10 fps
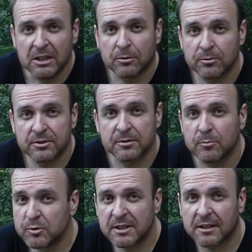und
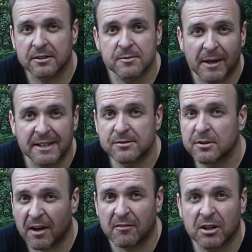musste aus meiner
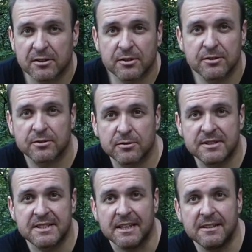
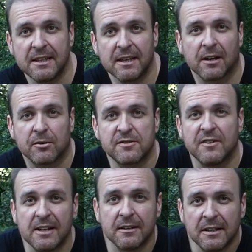Survival-Ausrüstung zehn Dinge
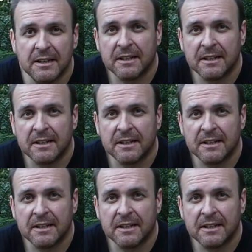auswählen,